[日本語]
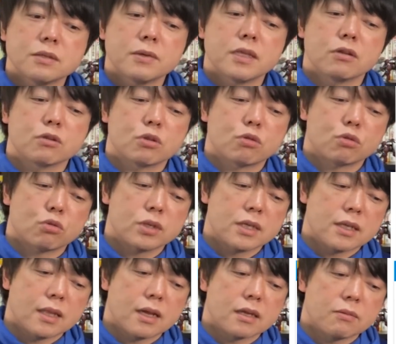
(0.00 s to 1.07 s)
めているということ
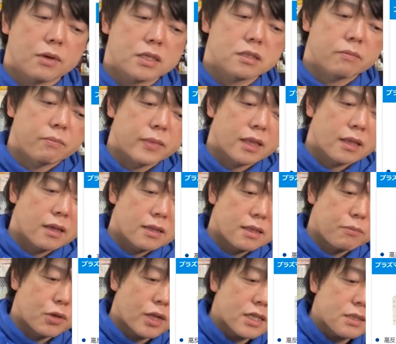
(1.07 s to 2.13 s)
になります。
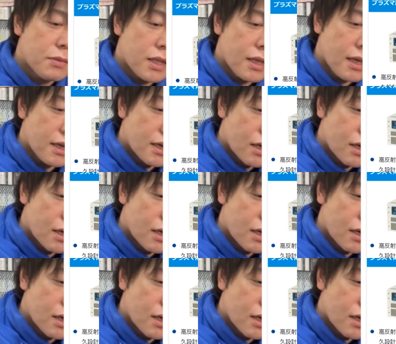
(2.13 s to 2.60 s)
で、プラズマね、